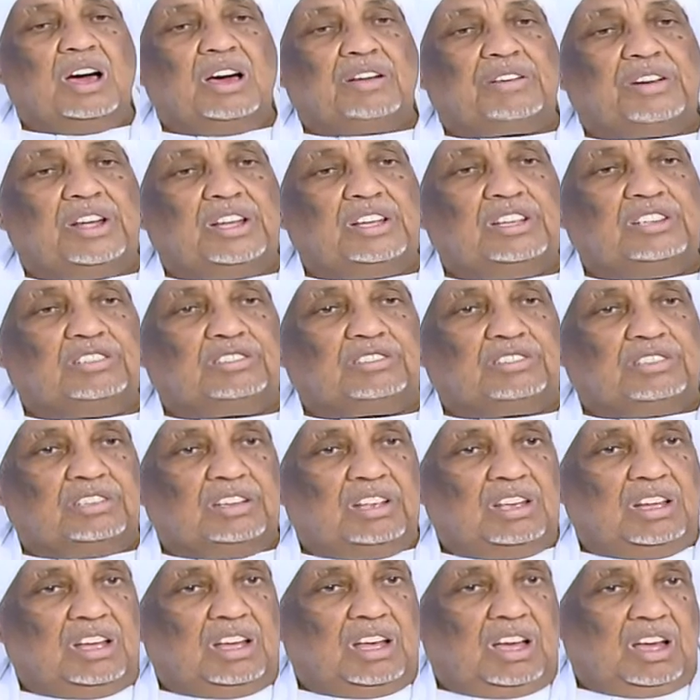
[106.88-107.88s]
رئيس
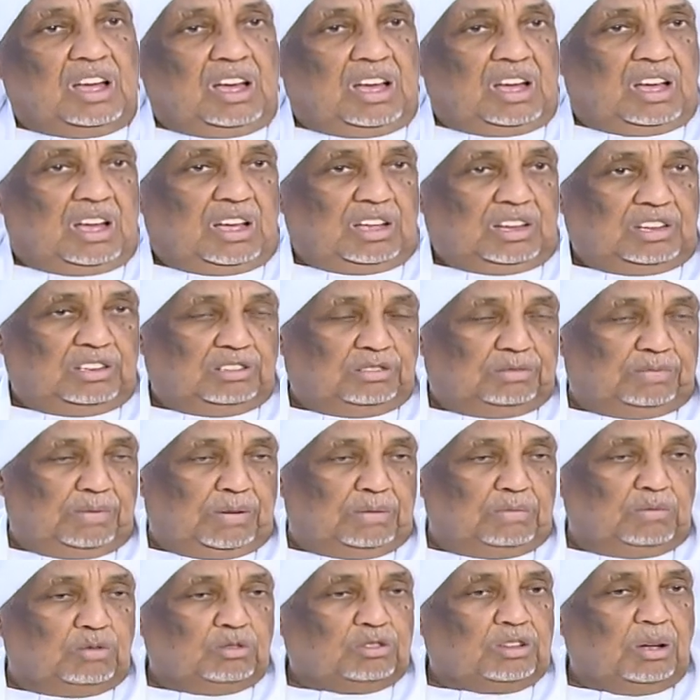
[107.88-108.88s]
حزب
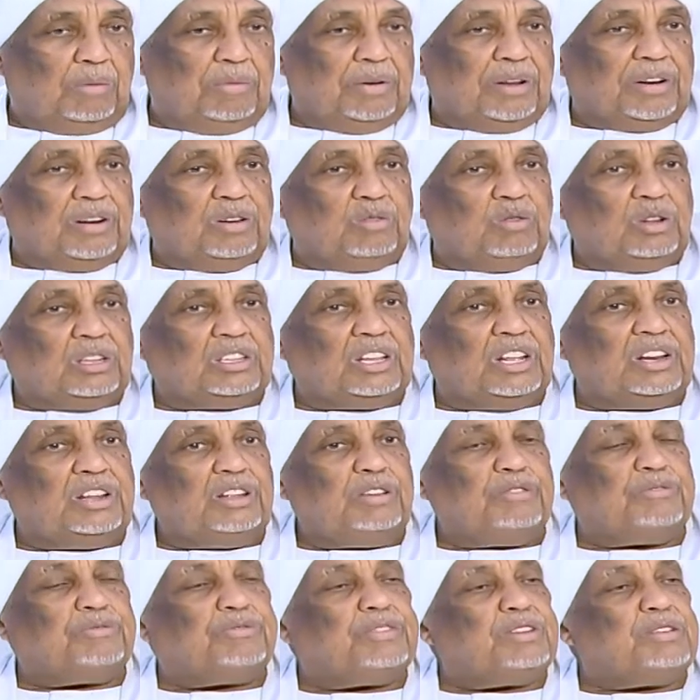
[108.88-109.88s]
المؤتمر
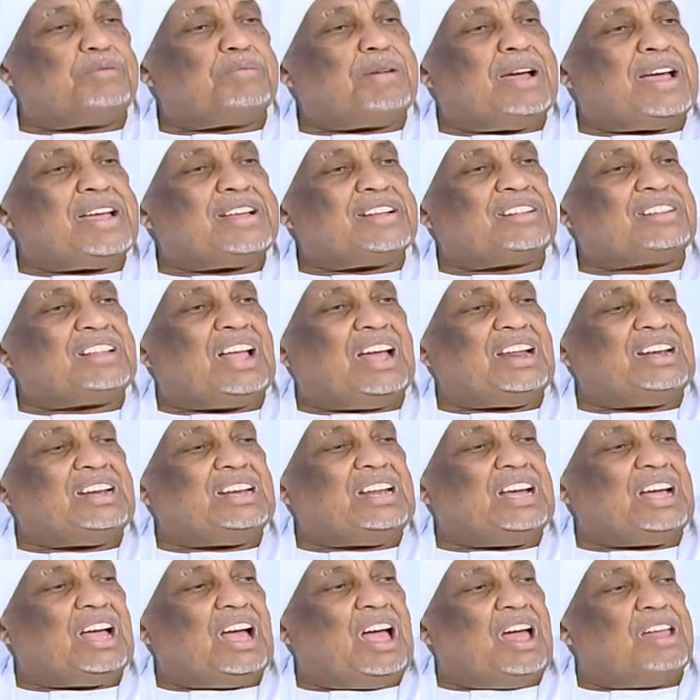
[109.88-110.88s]
الوطني فيما
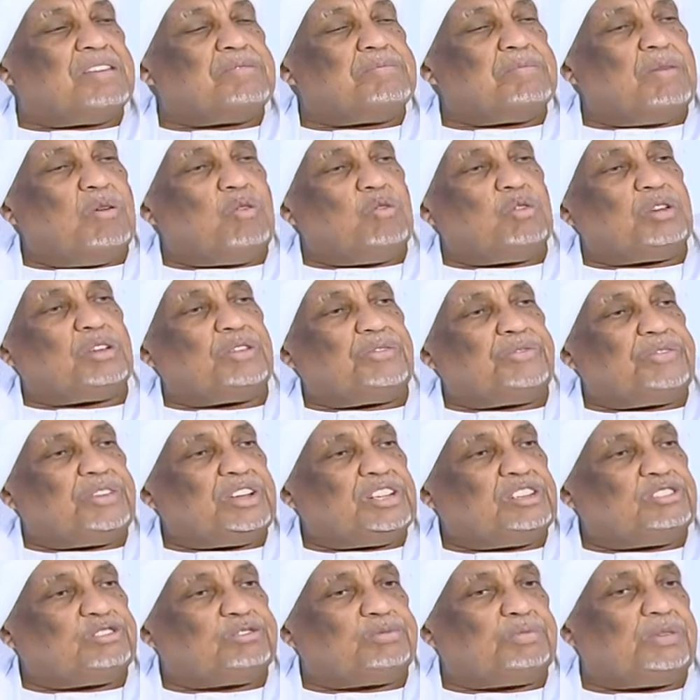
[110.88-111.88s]
يتعلق عن موقف
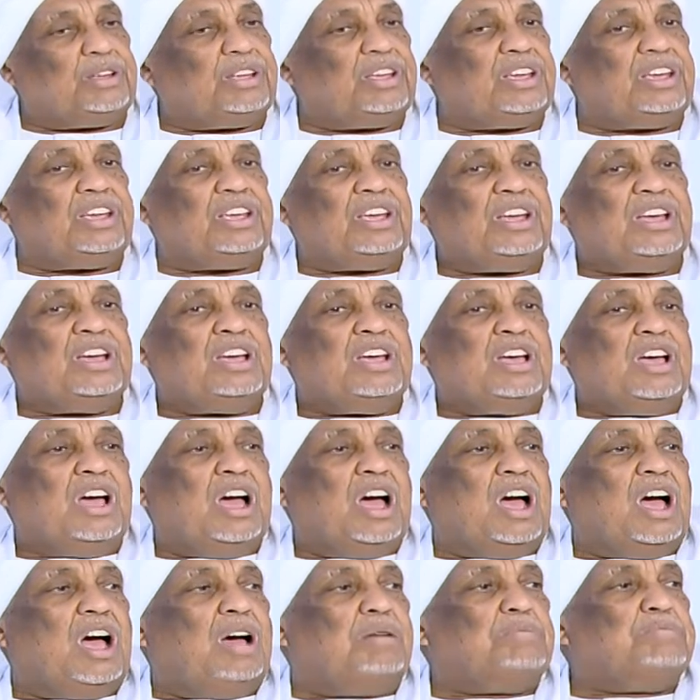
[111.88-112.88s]
حزبه
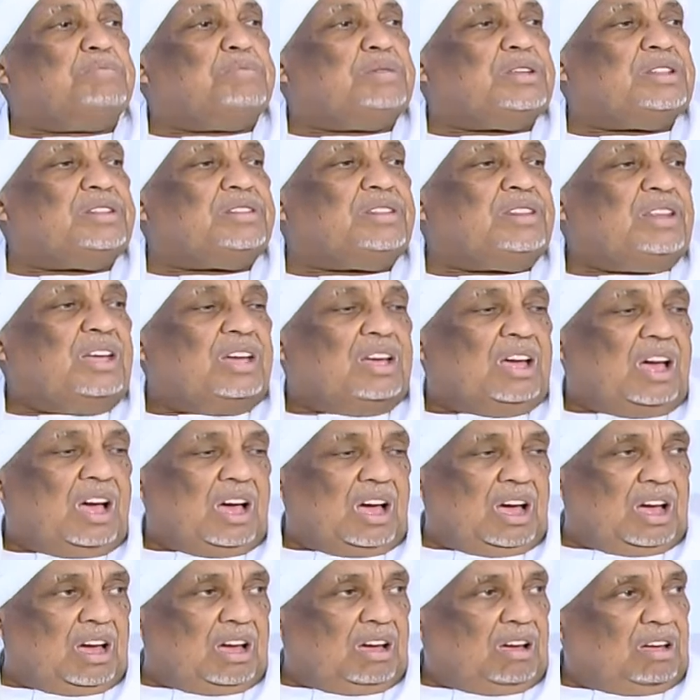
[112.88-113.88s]
من
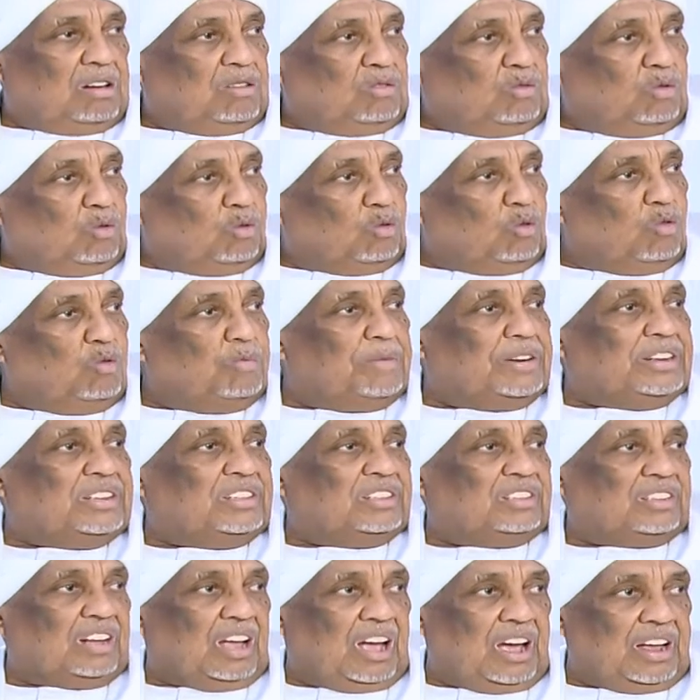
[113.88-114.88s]
الحكومة
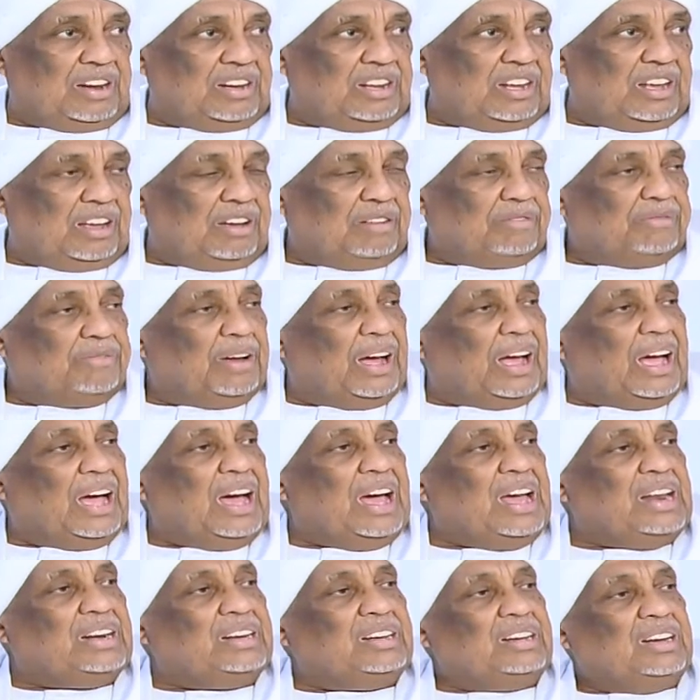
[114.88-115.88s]
الانتقالية
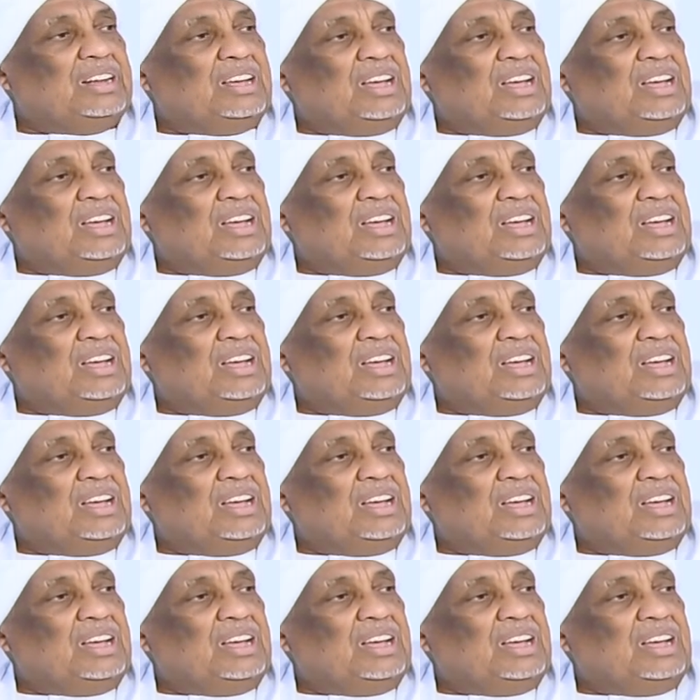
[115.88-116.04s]
فقال